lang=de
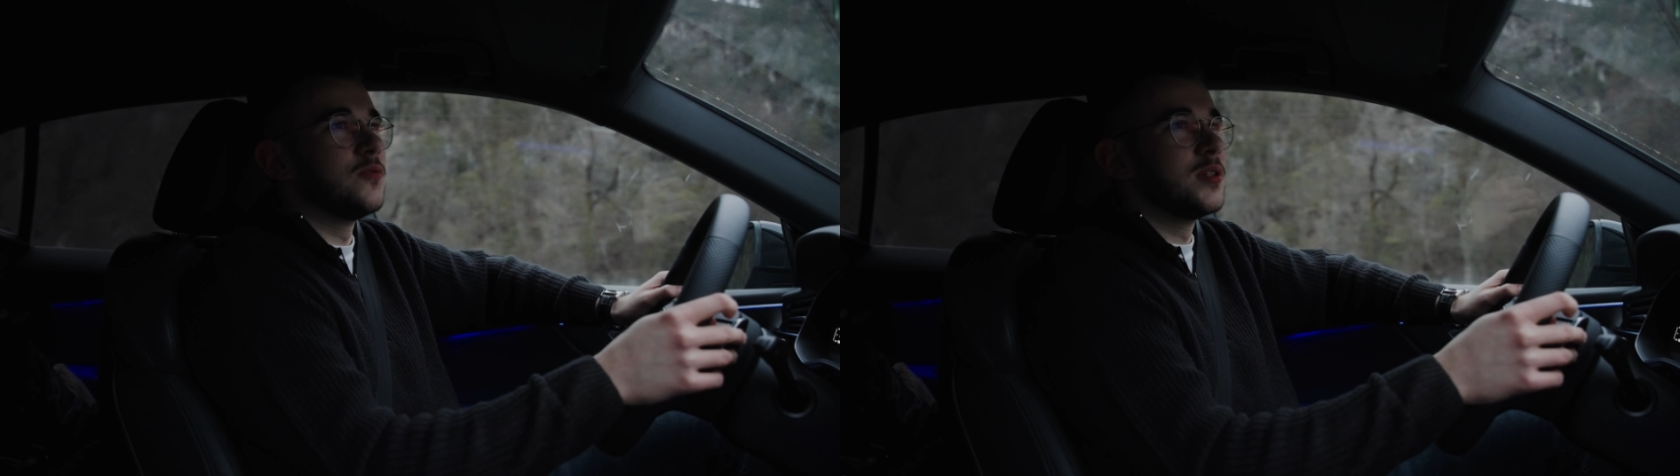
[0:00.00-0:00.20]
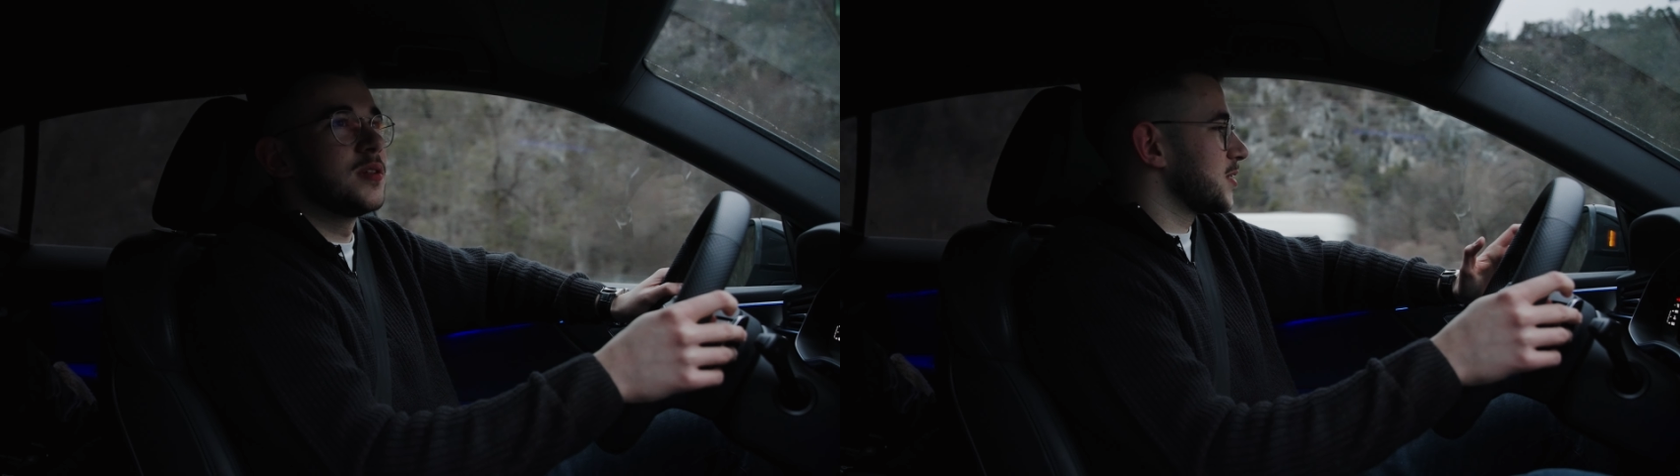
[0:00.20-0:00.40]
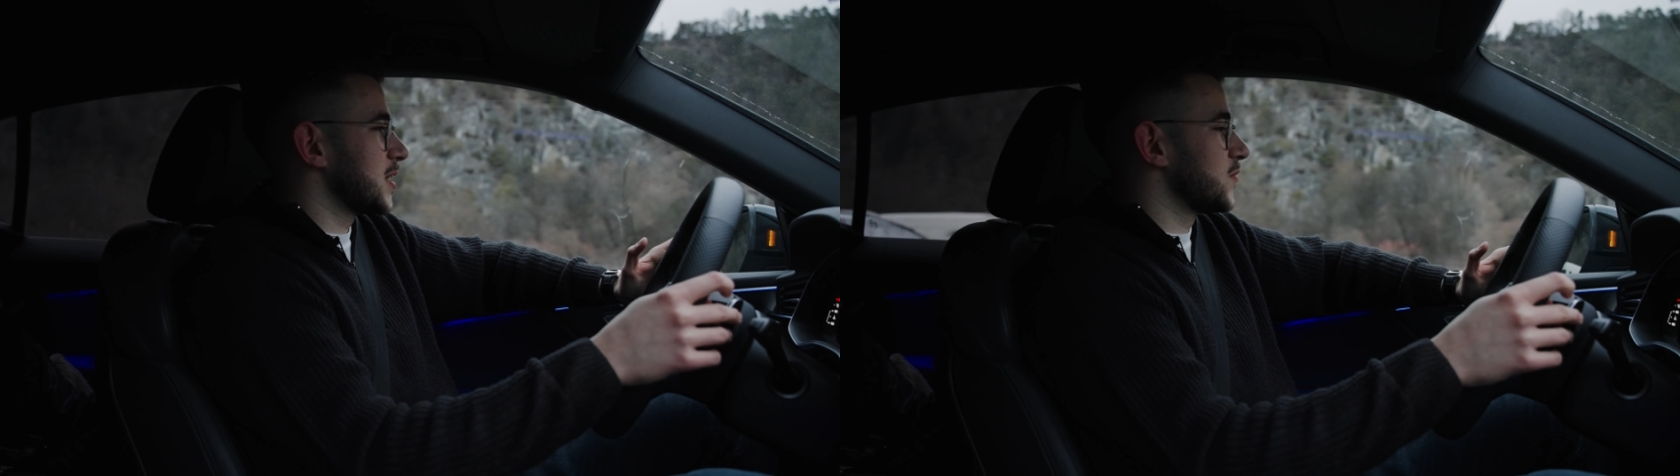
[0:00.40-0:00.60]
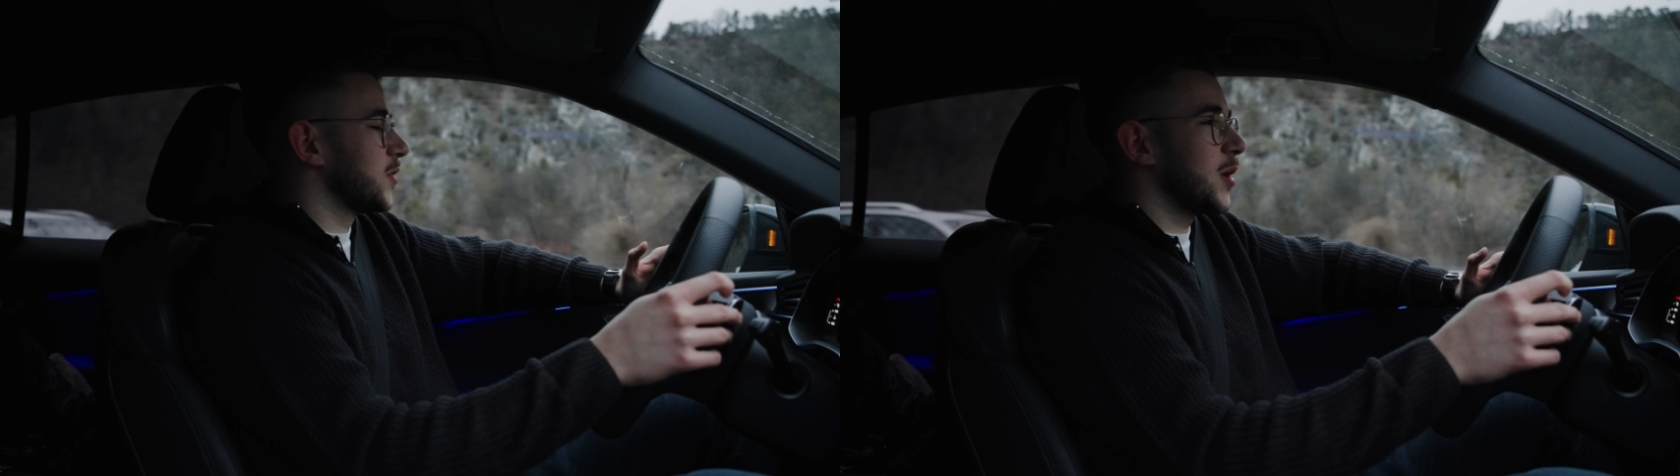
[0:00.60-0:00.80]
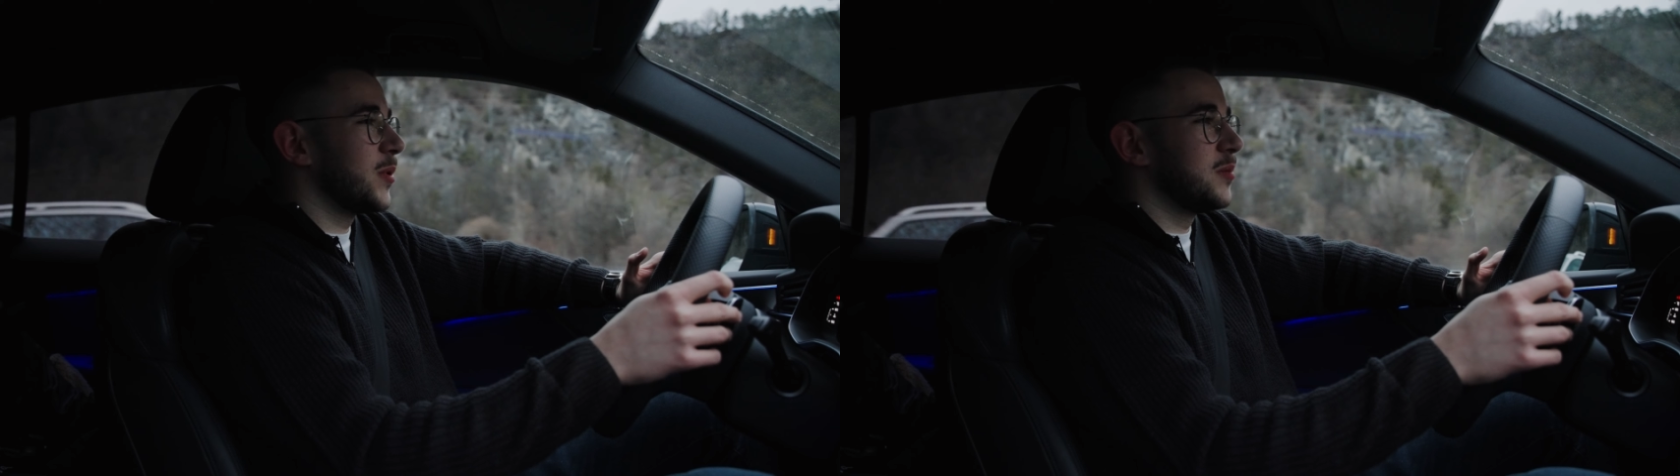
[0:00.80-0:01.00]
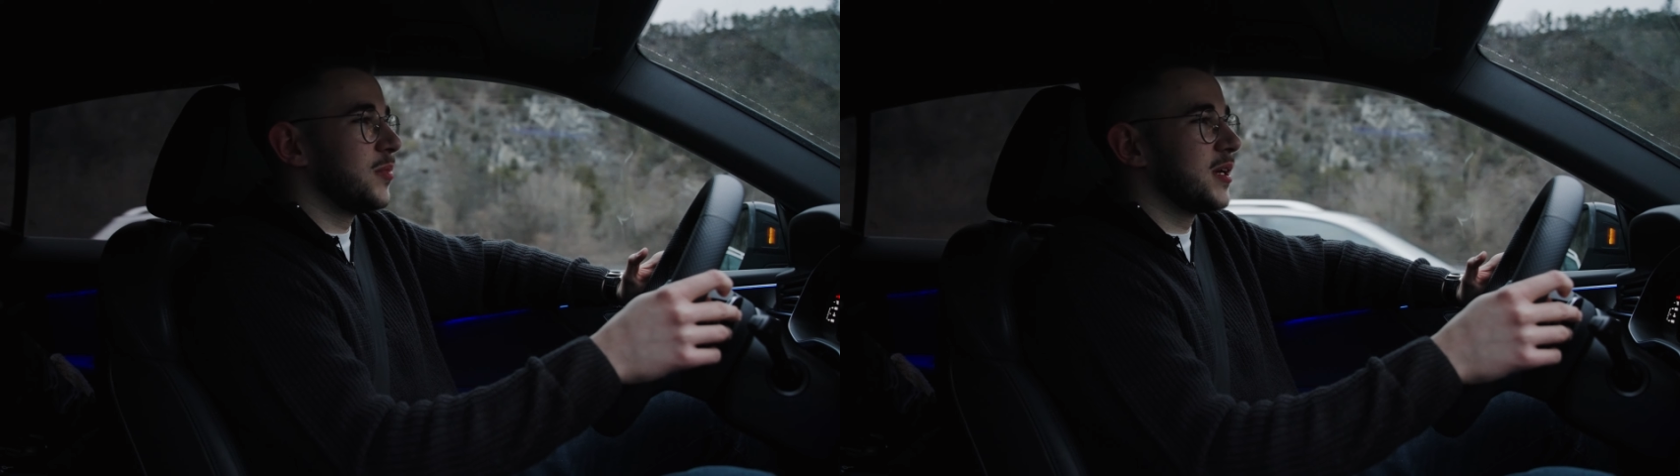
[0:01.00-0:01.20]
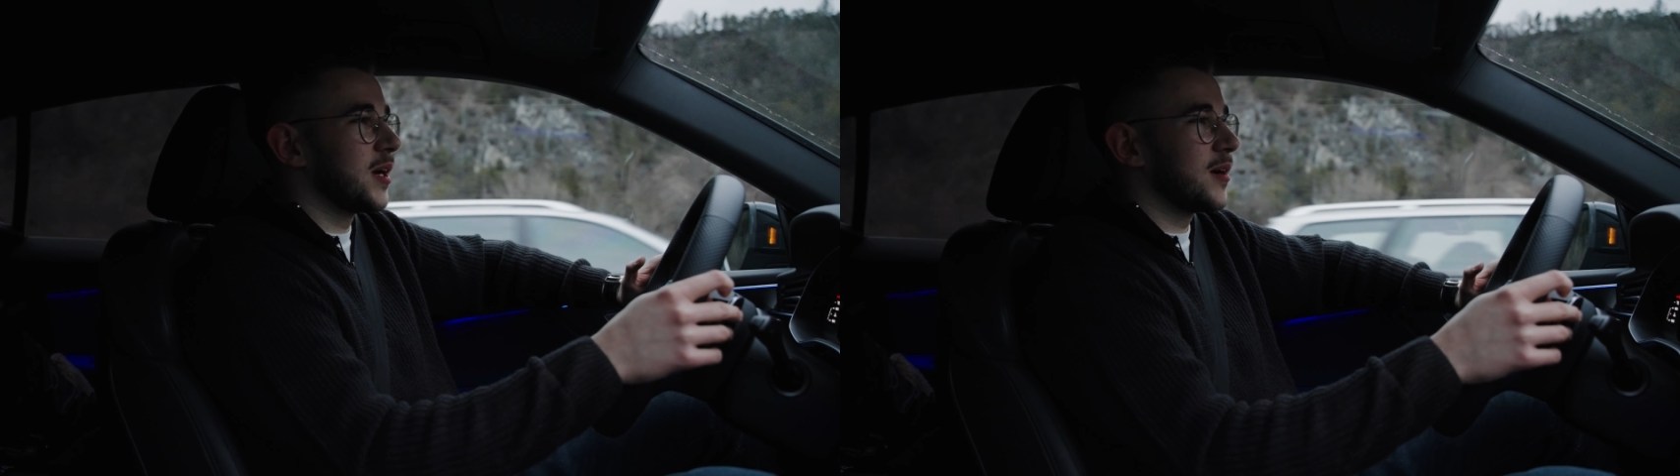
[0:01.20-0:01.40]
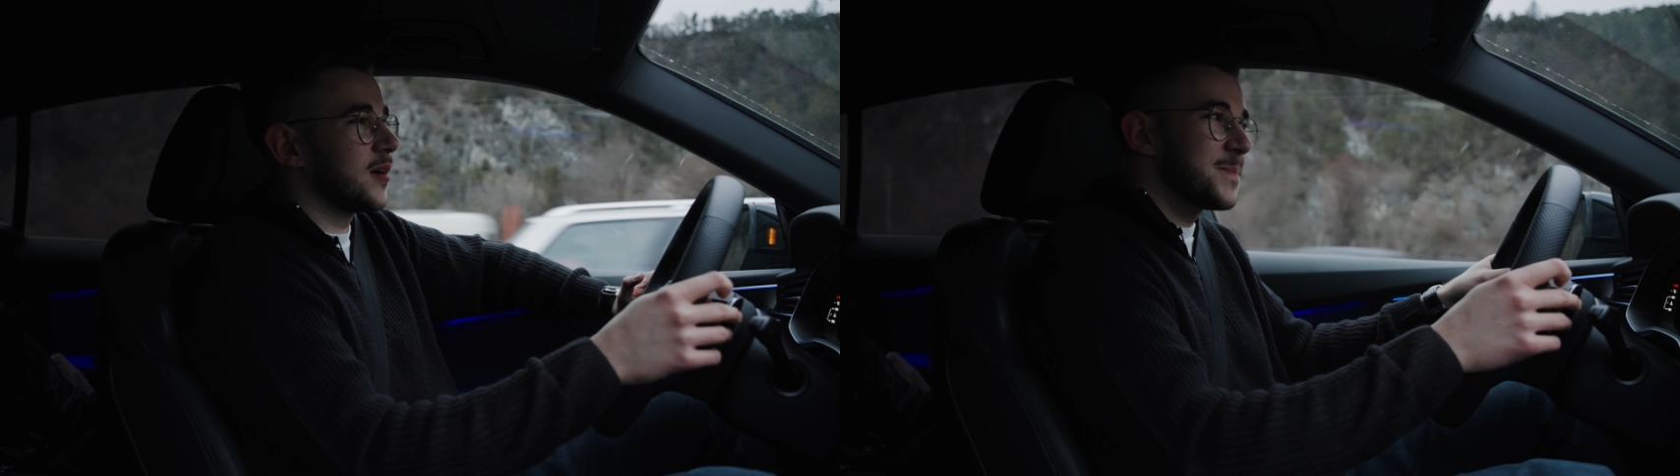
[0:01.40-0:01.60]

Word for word: wird, setzen wir einmal den Blinker